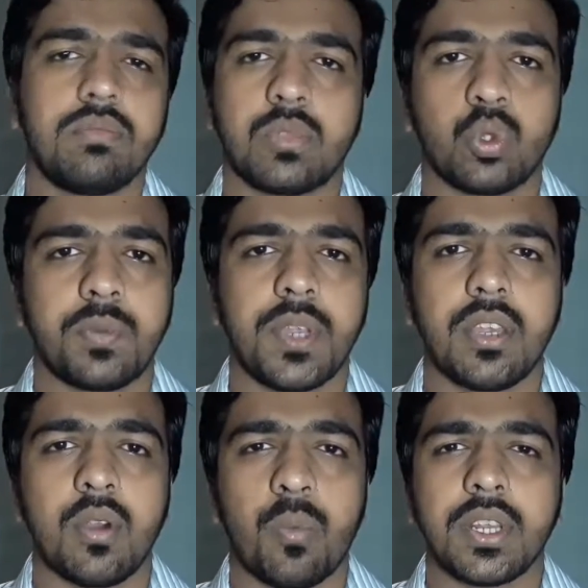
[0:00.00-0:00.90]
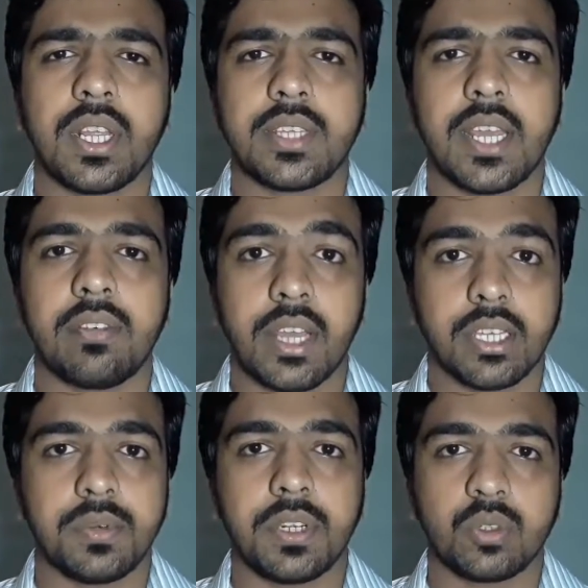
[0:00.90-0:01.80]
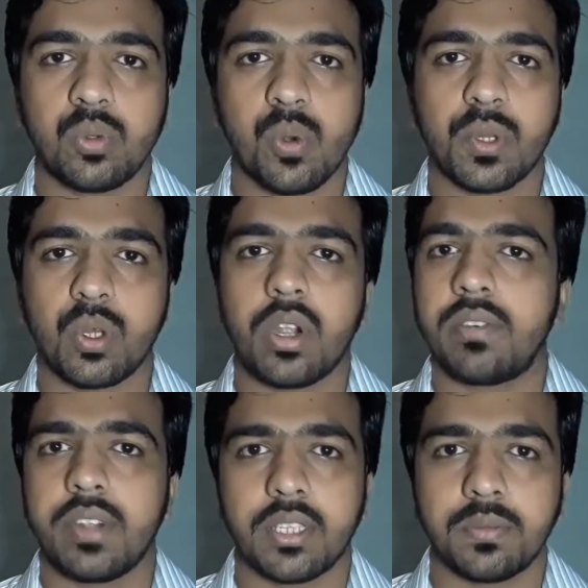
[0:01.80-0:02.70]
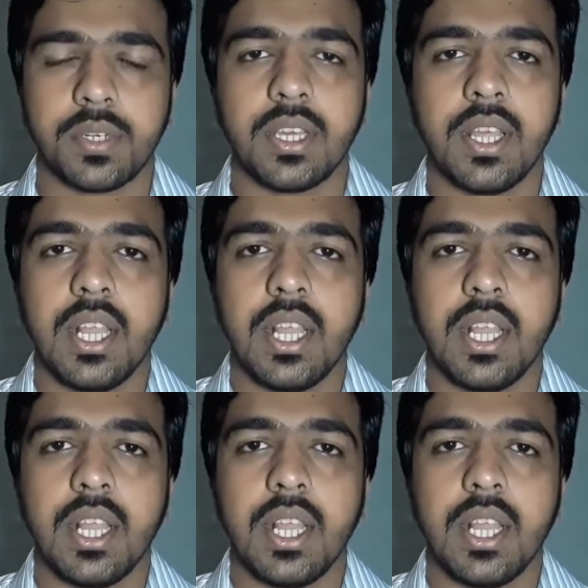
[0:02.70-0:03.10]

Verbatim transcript: कुछ भी ओपन करते हैं एडवर्टाइजमेंट कुछ भी ओपन करो एडवर्टाइजमेंट